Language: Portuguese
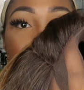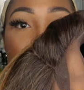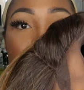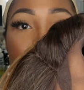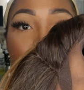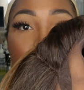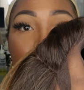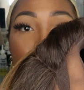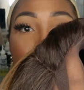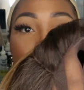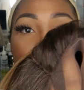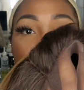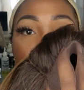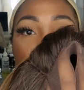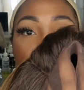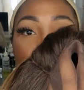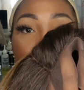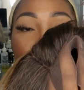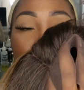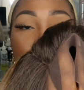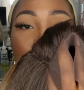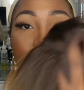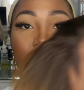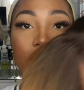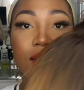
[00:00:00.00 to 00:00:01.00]
você pode
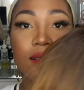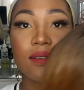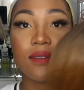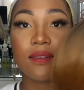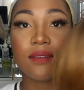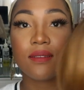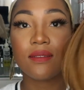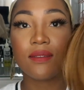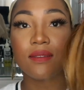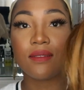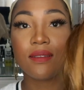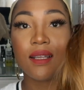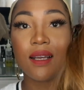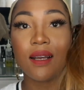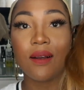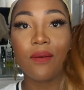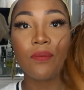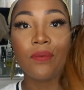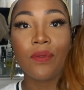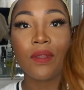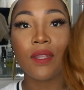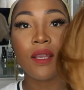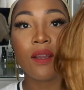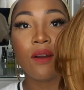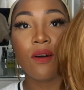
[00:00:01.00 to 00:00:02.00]
jogar,
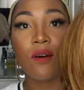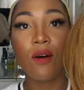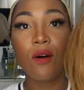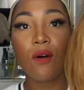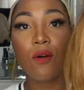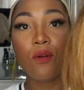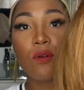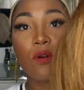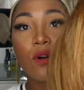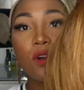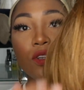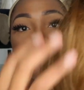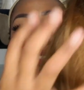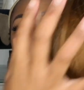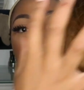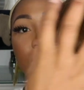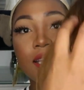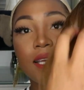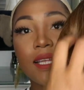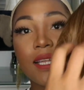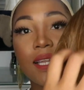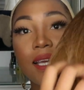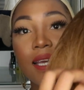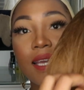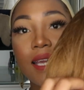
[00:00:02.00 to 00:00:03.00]
tá? Ó, o corte
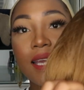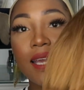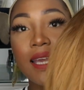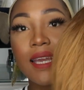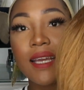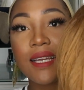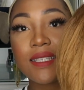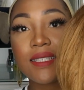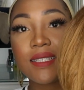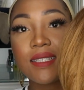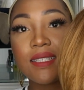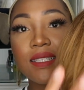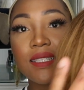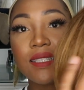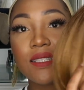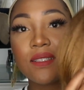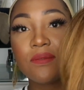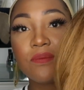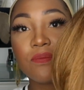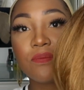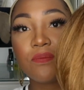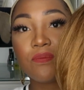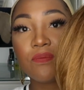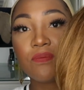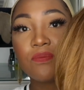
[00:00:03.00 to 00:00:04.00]
dela é
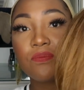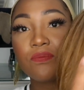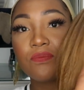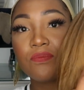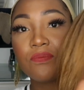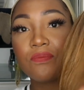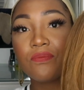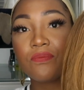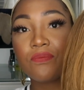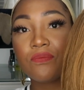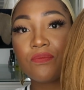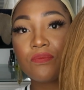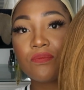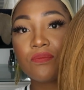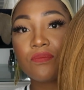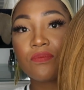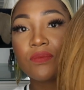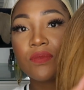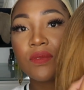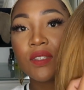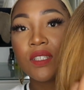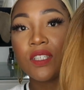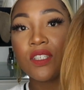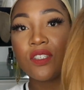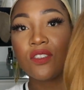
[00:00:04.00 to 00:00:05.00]
assim.
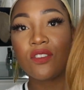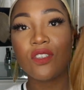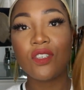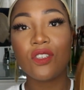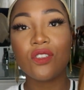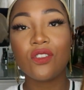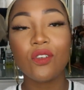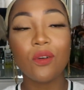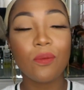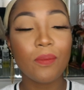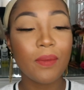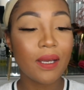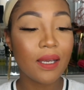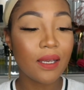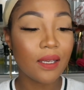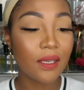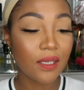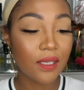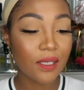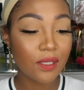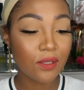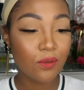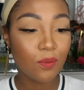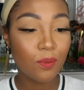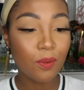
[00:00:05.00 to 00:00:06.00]
Gente, é
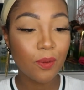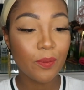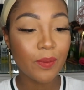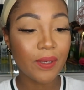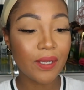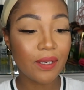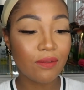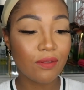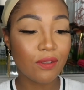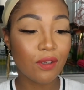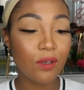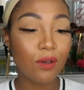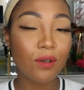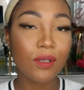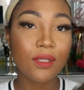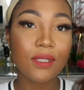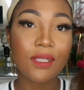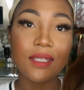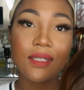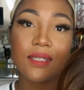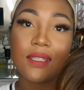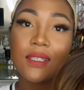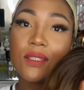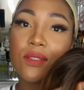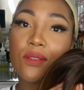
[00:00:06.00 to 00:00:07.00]
uma, é super
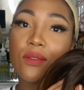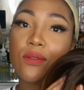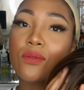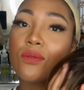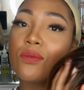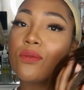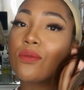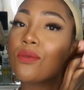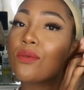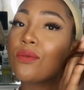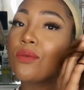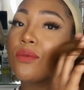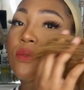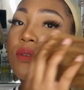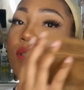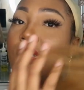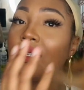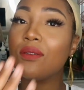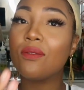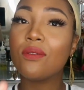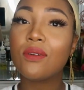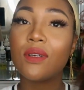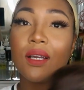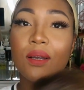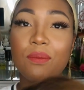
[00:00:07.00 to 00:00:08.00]
maravilhosa a
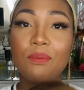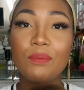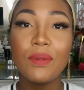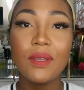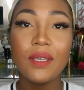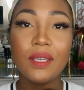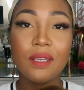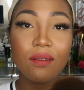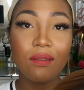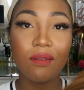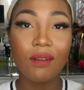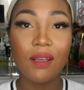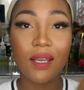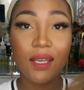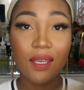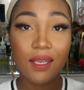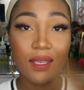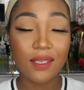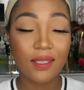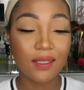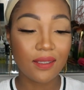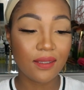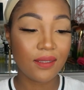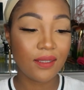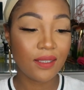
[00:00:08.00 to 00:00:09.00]
textura do cabelo,
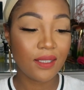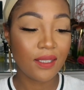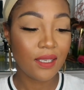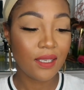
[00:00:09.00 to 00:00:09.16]
ai...